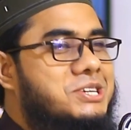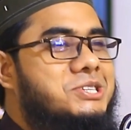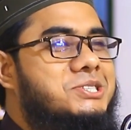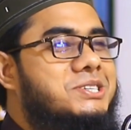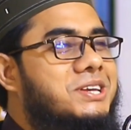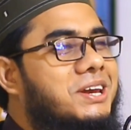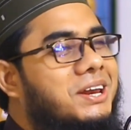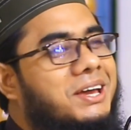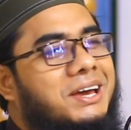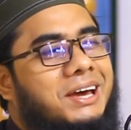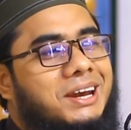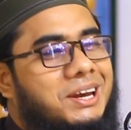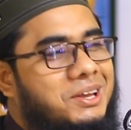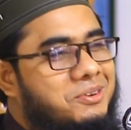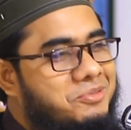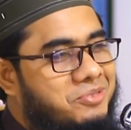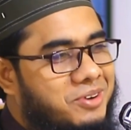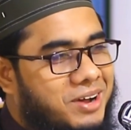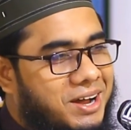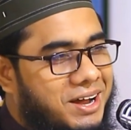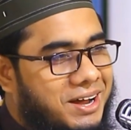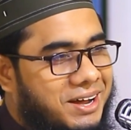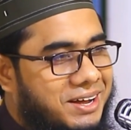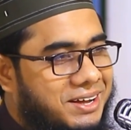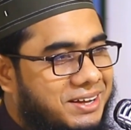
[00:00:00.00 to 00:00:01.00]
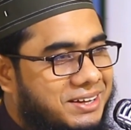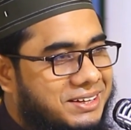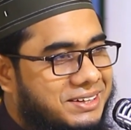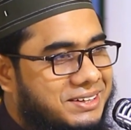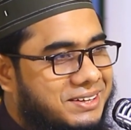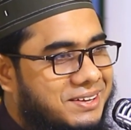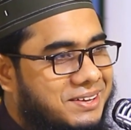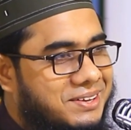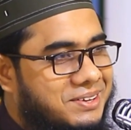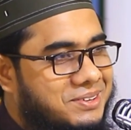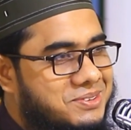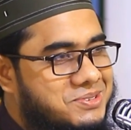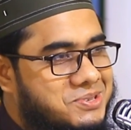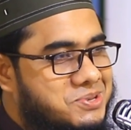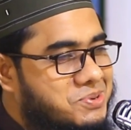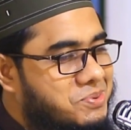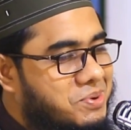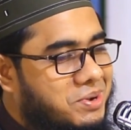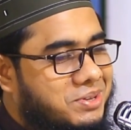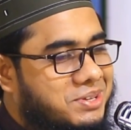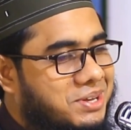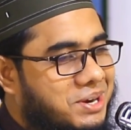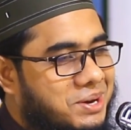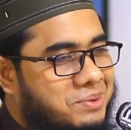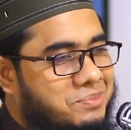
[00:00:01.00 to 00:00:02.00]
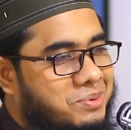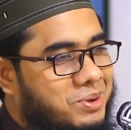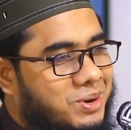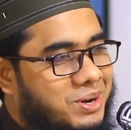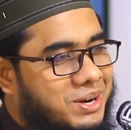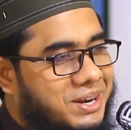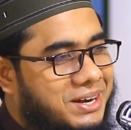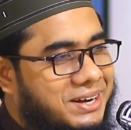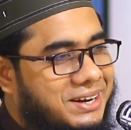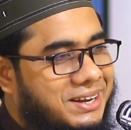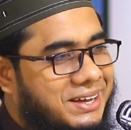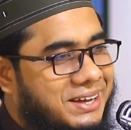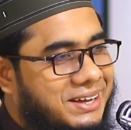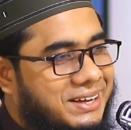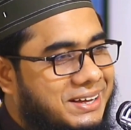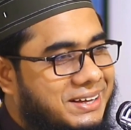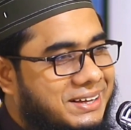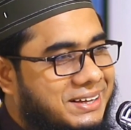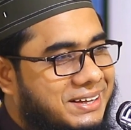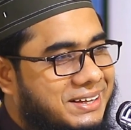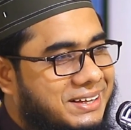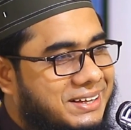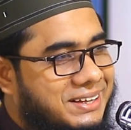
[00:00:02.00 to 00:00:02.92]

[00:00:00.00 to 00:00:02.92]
রাষ্ট্রের খালিফা সুহাদুল্লাহ বললেন না